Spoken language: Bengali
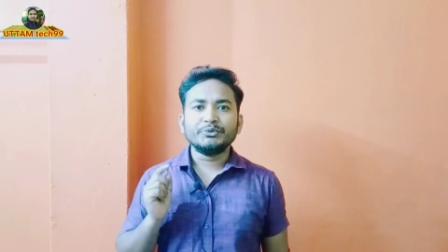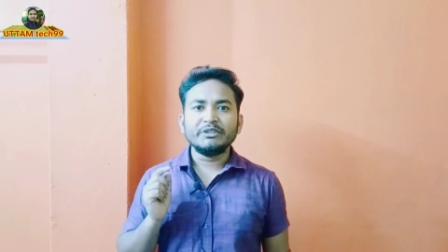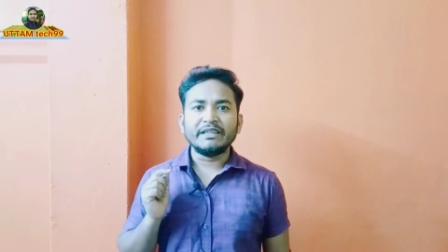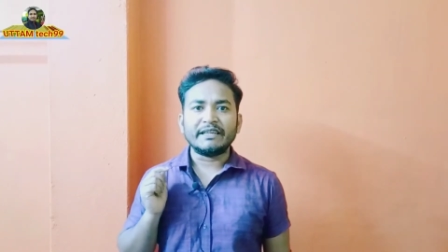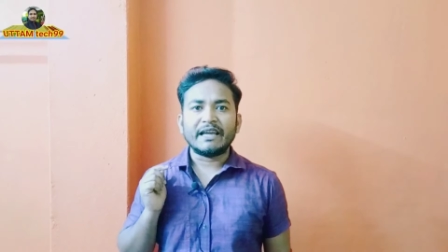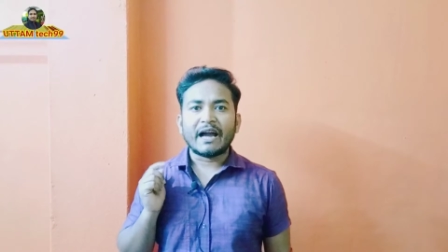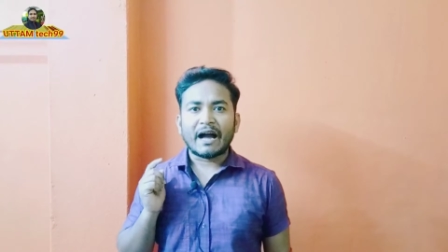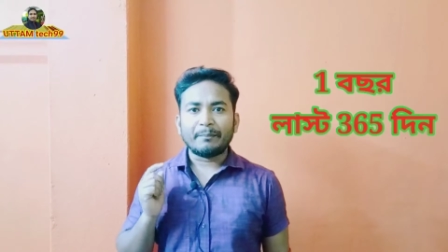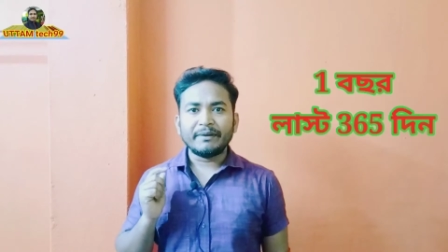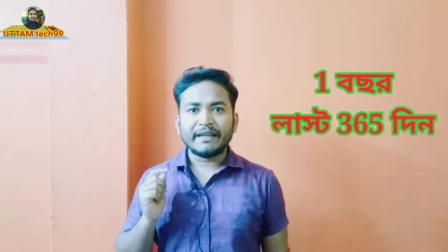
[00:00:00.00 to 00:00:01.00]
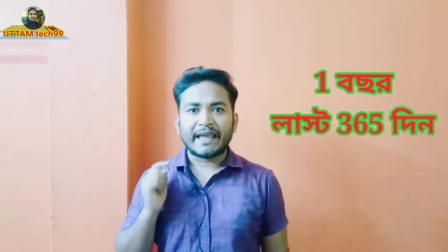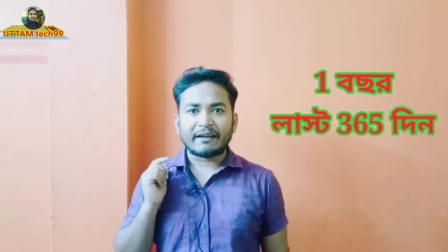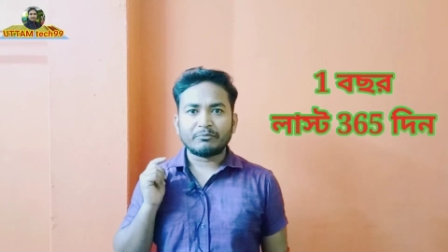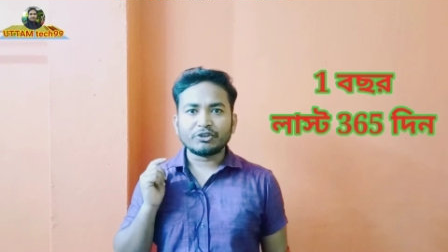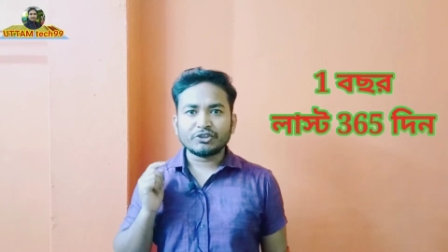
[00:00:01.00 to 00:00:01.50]
যদি আপনি
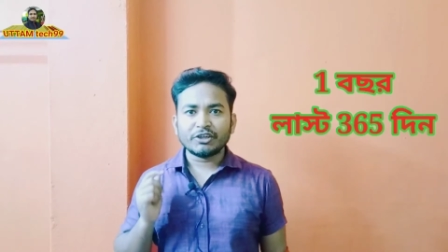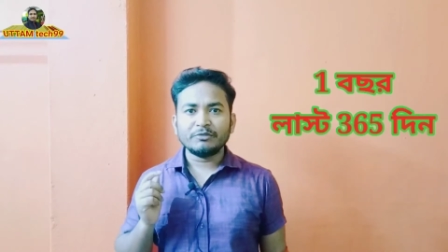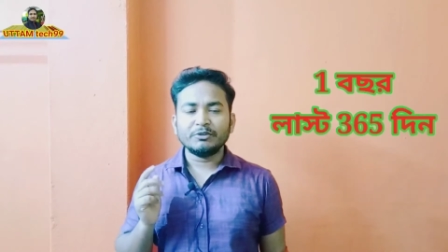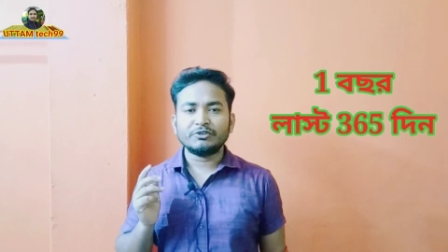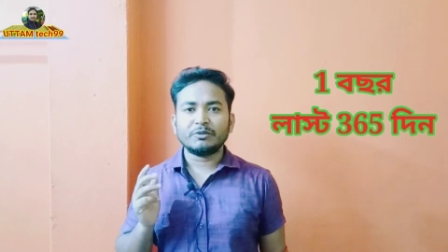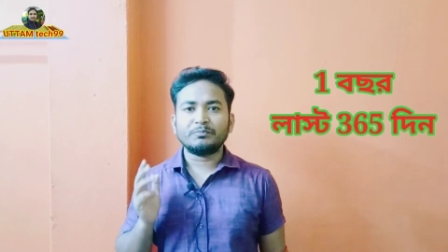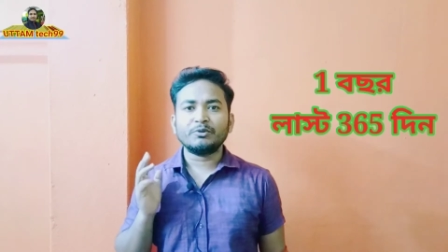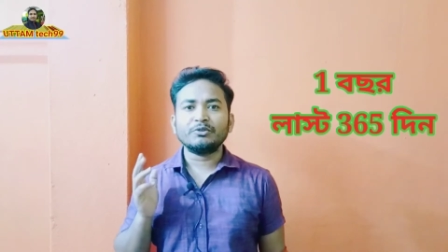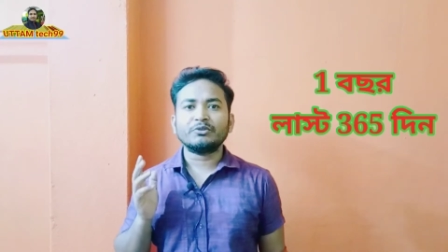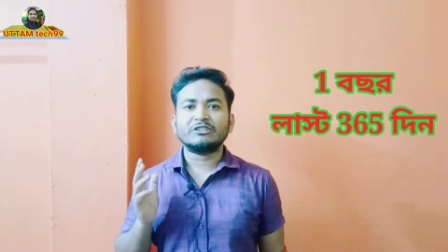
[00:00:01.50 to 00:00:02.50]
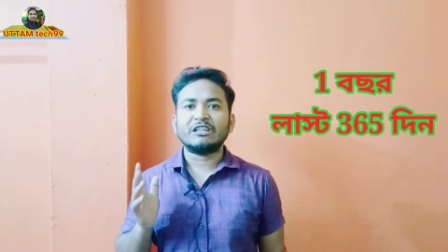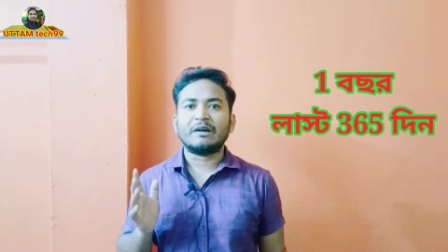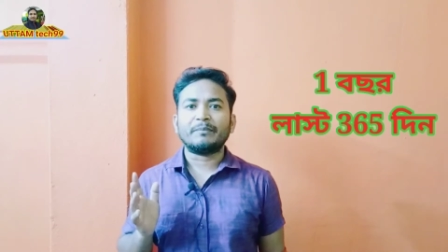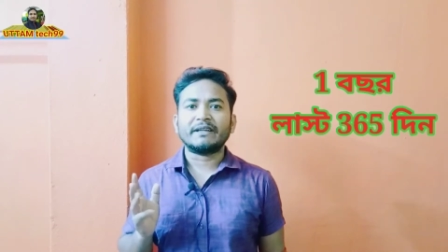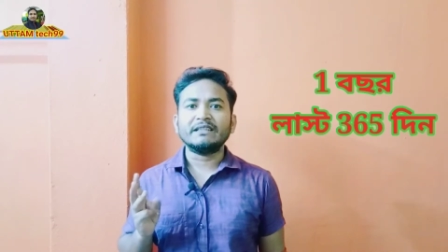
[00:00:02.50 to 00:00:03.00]
এক বছরের ভিতরে পূরণ করতে
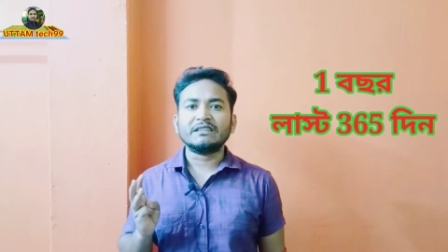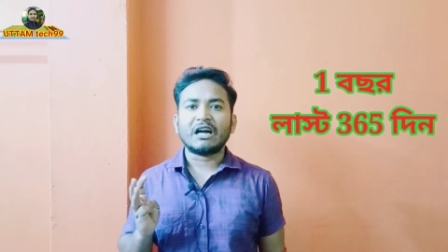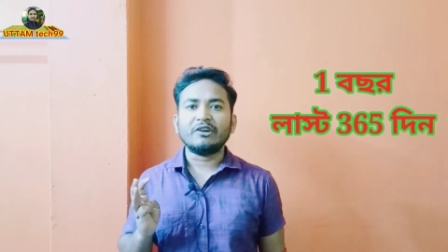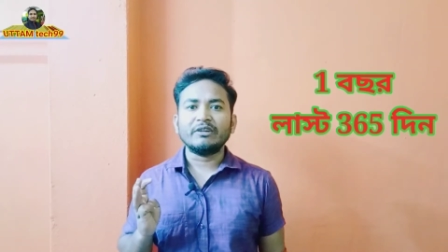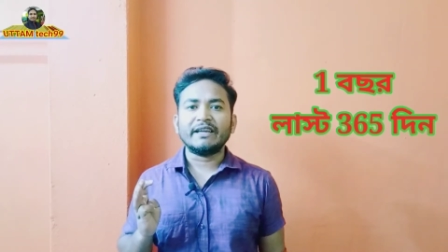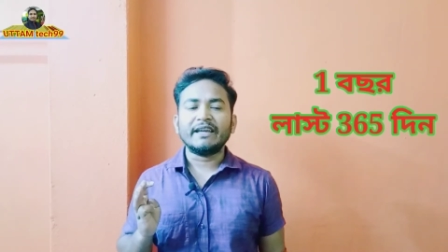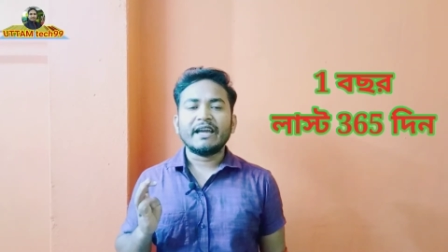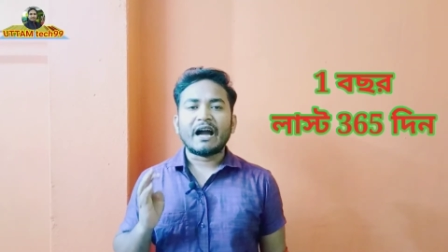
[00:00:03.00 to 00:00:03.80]
না পারেন তাহলে